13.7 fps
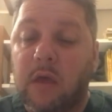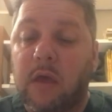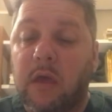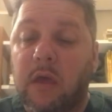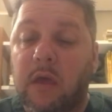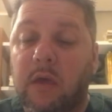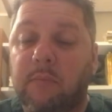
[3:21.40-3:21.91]

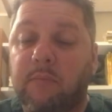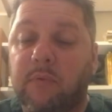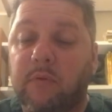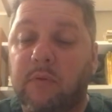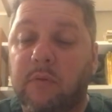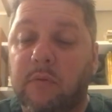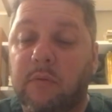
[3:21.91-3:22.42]
é,
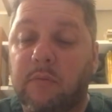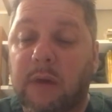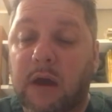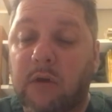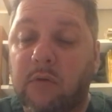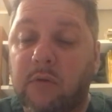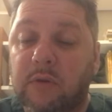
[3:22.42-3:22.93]
por
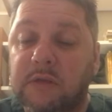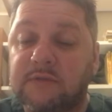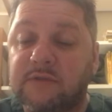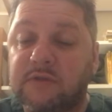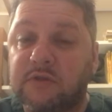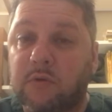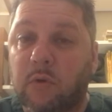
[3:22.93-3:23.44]
barões,
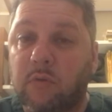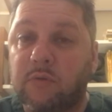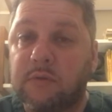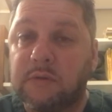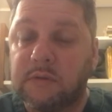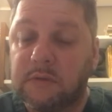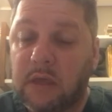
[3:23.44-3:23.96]

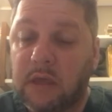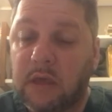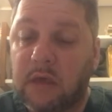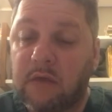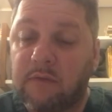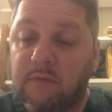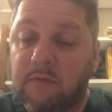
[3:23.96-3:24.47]
visconde,
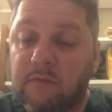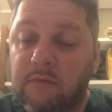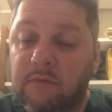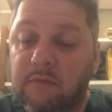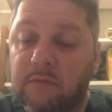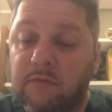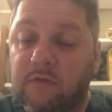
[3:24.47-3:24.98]
é,
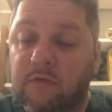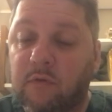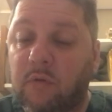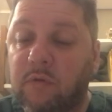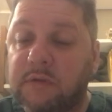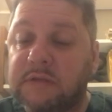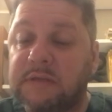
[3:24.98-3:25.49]

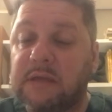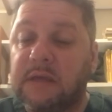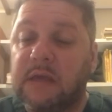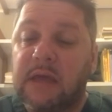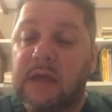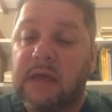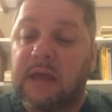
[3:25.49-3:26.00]
viscondes e
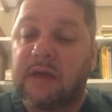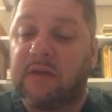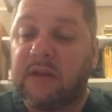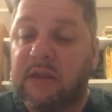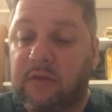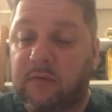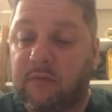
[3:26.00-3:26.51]

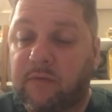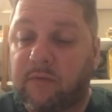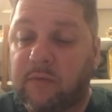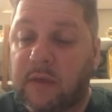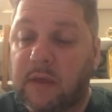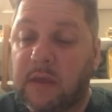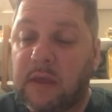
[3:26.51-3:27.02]
cavaleiros.